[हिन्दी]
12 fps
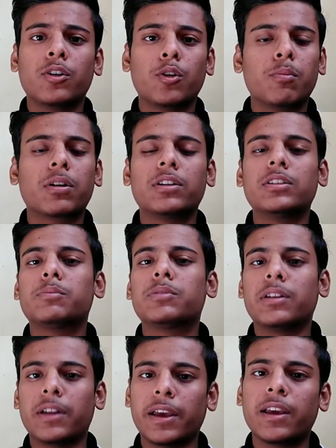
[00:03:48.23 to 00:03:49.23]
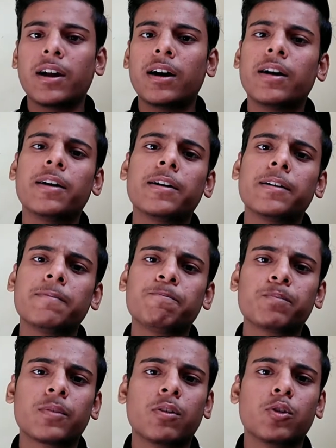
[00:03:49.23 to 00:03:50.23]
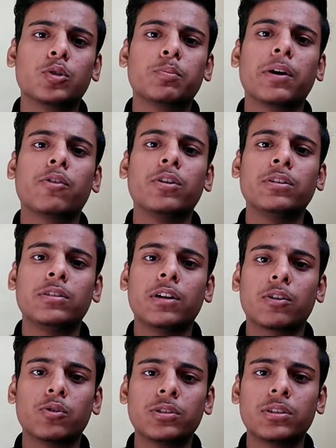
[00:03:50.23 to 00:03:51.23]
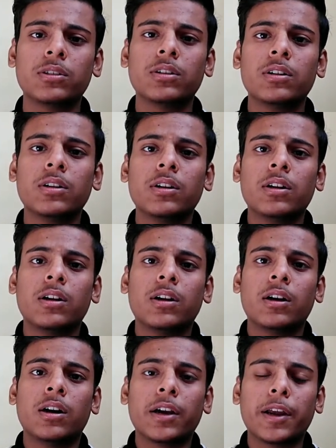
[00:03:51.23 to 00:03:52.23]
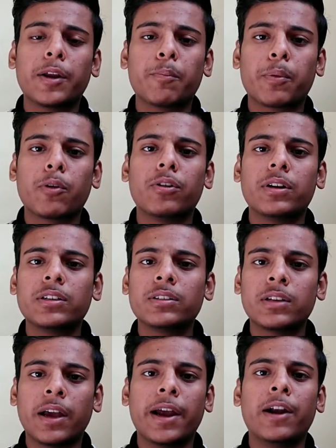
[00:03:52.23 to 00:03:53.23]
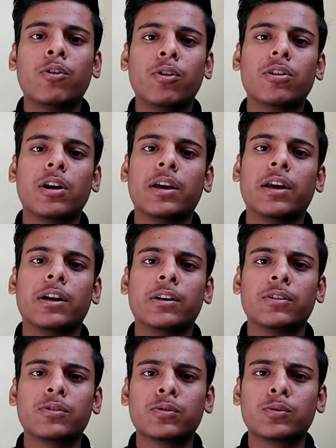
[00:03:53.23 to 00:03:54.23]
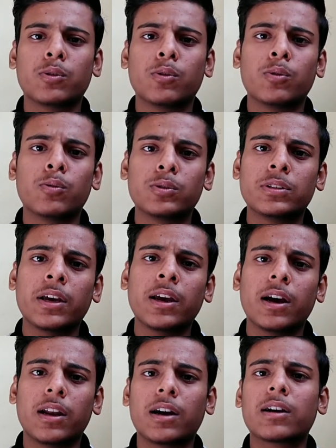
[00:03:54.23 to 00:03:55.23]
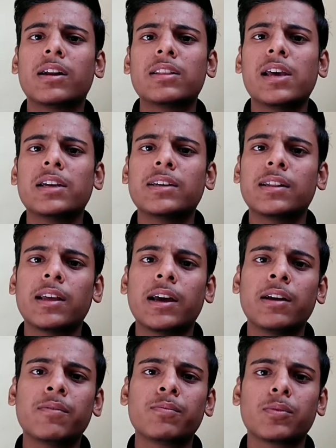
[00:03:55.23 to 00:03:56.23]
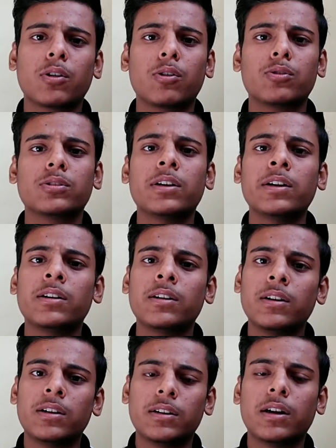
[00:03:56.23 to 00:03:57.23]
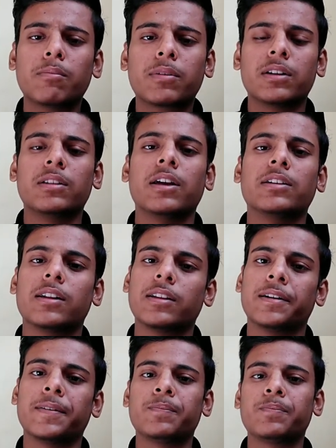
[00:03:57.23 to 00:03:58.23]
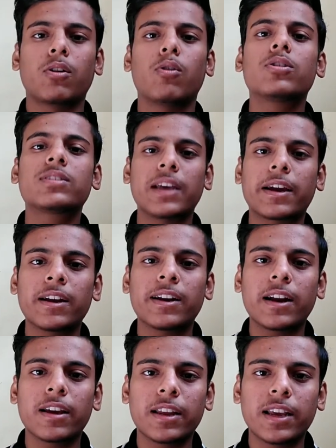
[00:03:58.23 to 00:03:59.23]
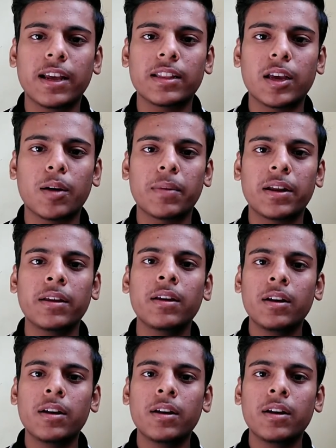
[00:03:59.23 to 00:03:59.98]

ह्यूमन कंजप्शन नहीं रहा है उस पर कुछ ना कुछ इन इम्प्योरिटीज़ ऐड हो गई है तो उसे अलग कर दिया जाता है और उसे डम कर दिया जाता है और सेकंड कैटेगरी आती है हमारी